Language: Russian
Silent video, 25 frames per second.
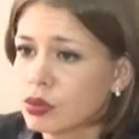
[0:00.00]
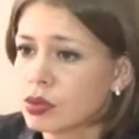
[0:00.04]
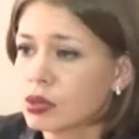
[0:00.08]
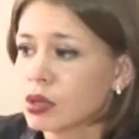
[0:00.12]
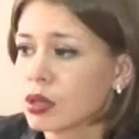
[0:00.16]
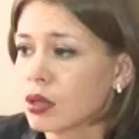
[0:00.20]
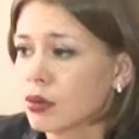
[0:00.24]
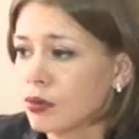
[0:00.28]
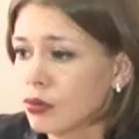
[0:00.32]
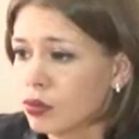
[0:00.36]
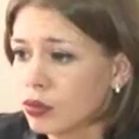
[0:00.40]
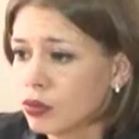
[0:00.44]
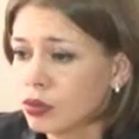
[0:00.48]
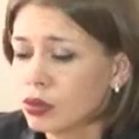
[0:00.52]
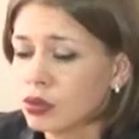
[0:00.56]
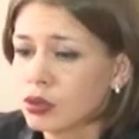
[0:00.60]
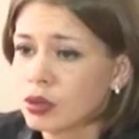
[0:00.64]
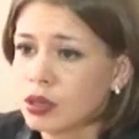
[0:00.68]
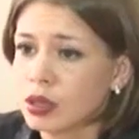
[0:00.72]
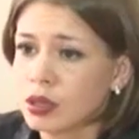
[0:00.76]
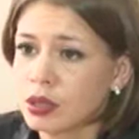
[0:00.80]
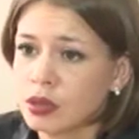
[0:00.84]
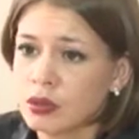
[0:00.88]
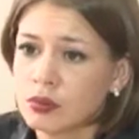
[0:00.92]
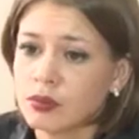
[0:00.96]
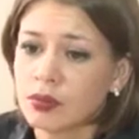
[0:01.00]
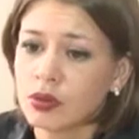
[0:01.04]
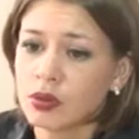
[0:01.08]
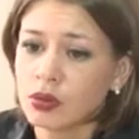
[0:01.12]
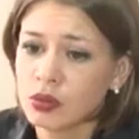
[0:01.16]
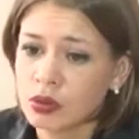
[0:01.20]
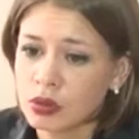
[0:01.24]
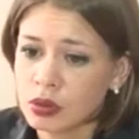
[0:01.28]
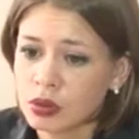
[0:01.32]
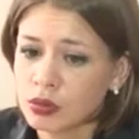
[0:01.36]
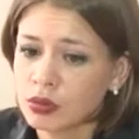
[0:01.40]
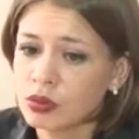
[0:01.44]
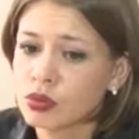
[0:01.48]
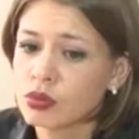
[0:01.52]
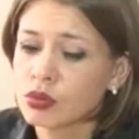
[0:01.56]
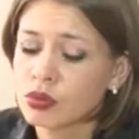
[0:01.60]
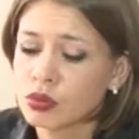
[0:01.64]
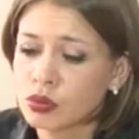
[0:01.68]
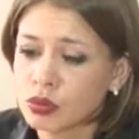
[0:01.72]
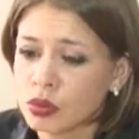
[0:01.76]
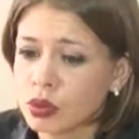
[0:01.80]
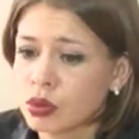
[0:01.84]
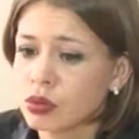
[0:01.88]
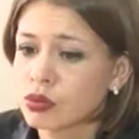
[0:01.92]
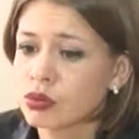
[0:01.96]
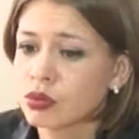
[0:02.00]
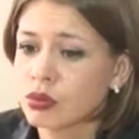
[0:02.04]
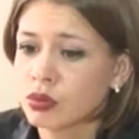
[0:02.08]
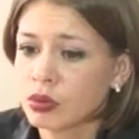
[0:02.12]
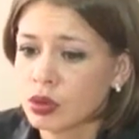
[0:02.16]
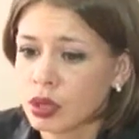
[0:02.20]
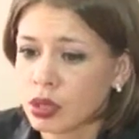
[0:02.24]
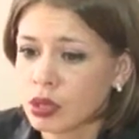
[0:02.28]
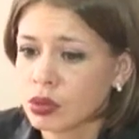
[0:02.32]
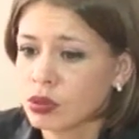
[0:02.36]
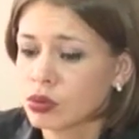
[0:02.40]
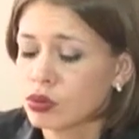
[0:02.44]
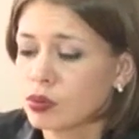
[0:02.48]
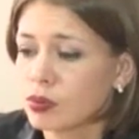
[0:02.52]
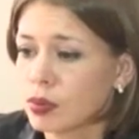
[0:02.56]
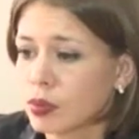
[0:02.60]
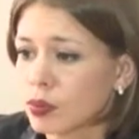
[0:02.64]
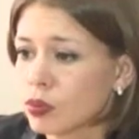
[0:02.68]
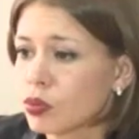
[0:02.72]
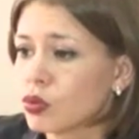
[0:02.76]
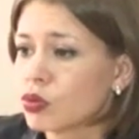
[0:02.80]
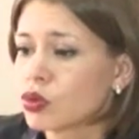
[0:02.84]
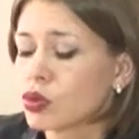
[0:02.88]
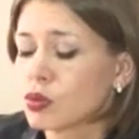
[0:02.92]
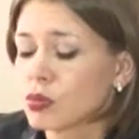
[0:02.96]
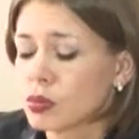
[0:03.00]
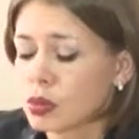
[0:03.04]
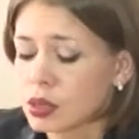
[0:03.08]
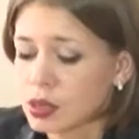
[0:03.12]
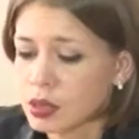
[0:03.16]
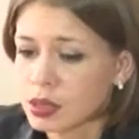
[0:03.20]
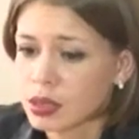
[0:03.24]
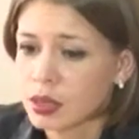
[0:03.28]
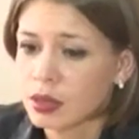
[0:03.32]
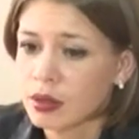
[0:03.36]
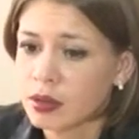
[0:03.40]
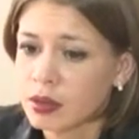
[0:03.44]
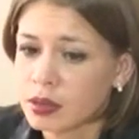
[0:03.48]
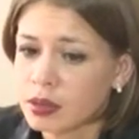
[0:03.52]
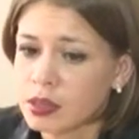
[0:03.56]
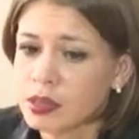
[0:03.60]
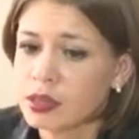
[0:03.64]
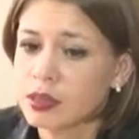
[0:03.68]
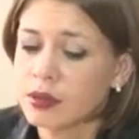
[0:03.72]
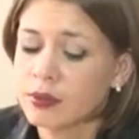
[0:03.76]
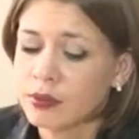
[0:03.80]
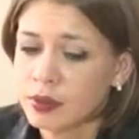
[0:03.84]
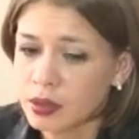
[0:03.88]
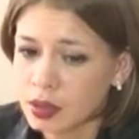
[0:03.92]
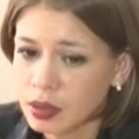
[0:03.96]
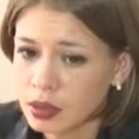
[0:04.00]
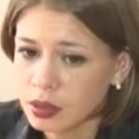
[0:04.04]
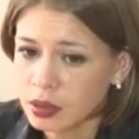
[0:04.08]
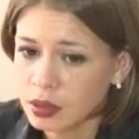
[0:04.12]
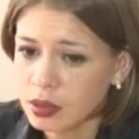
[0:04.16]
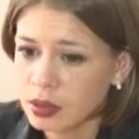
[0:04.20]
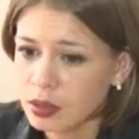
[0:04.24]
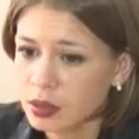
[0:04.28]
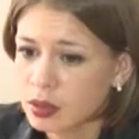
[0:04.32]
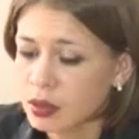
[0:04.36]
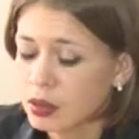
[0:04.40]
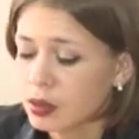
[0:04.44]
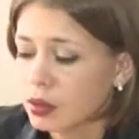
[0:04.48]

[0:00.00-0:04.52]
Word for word: исковую, дадим просто устную консультацию, поможем составить заявление